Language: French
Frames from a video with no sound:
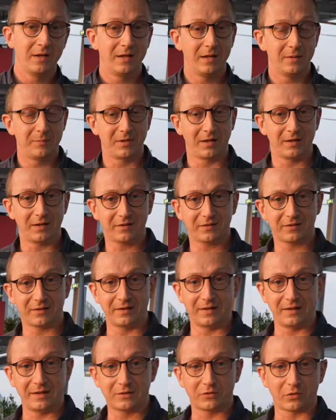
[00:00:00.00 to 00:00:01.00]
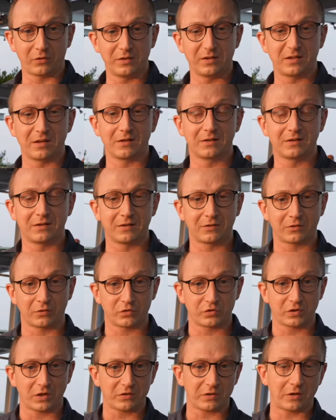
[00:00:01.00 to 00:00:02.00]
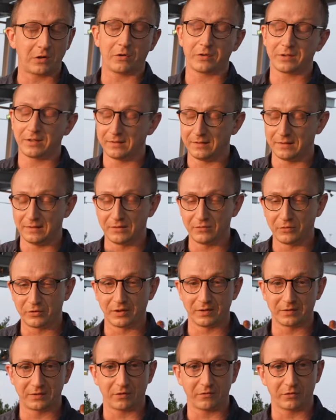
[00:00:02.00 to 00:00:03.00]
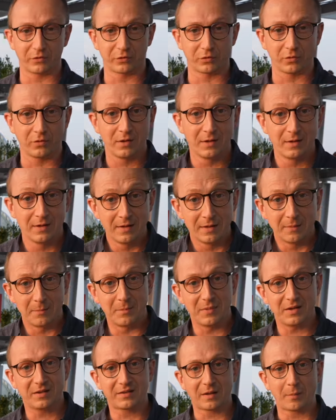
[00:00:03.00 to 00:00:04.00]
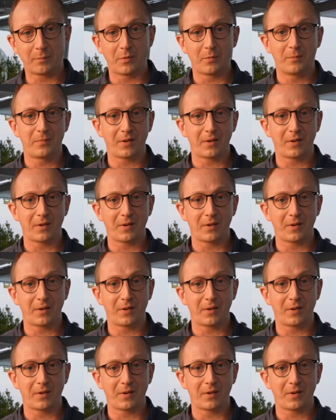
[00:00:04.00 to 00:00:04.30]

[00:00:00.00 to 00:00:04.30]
Et eh bien là, c'est l'électronique qui s'en charge. Alors il y a des niveaux d'intervention, mais ça peut